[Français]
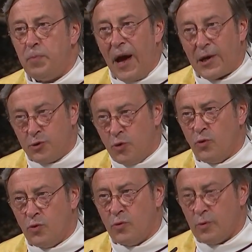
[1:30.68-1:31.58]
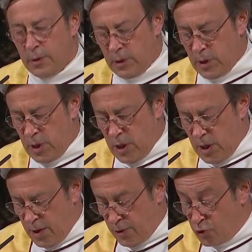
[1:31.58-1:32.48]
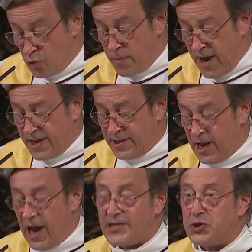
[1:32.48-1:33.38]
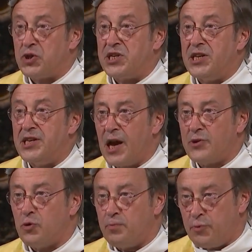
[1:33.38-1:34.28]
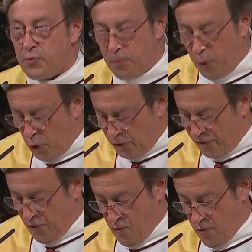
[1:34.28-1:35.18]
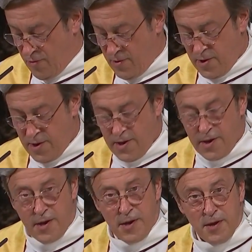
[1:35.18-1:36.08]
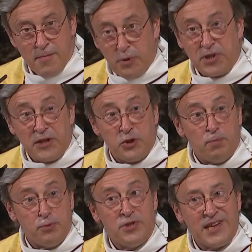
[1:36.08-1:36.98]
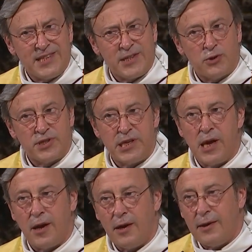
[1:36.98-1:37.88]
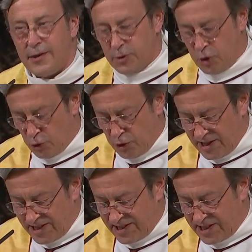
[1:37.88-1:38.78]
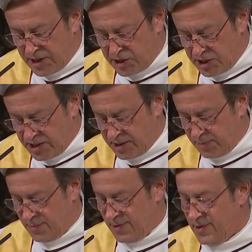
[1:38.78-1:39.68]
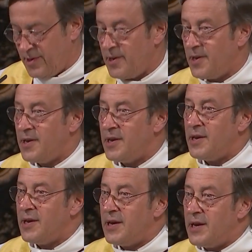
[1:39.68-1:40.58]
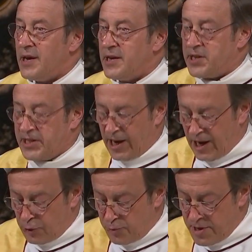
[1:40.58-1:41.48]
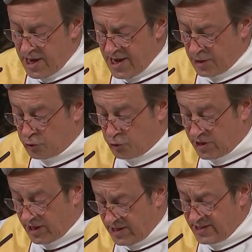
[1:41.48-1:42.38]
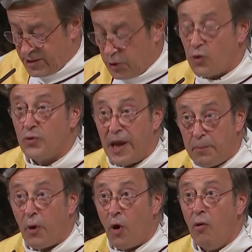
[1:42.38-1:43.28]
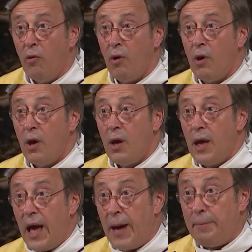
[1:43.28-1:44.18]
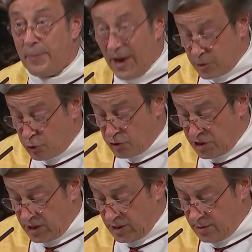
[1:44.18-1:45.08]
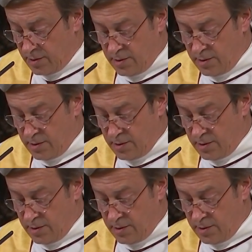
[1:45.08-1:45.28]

du pardon nous mène à ce qu'il y a de plus profond peut-être de plus essentiel dans le christianisme. Et c'est à la lumière du Christ que l'on apprend à pardonner.